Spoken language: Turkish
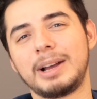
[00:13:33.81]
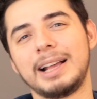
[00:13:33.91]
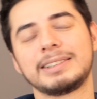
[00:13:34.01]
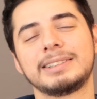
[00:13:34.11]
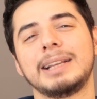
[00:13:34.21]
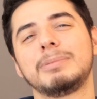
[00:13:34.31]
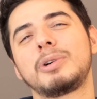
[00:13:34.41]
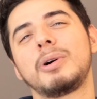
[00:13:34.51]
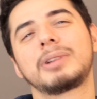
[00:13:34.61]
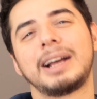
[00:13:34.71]
kansızlar
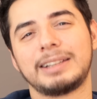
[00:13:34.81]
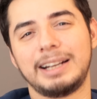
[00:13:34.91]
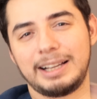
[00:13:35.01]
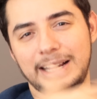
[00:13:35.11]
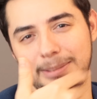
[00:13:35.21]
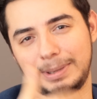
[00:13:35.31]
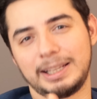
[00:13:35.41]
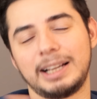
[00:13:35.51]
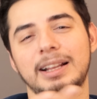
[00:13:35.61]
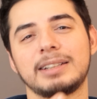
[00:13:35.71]
bu korkaklara karşı
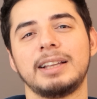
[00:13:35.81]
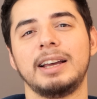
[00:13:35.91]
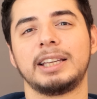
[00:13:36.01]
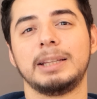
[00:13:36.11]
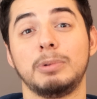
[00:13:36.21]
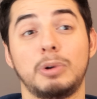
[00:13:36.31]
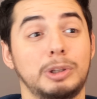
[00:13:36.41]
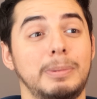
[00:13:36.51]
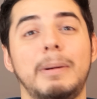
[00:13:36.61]
bak ne kadar sakin mi kurdum.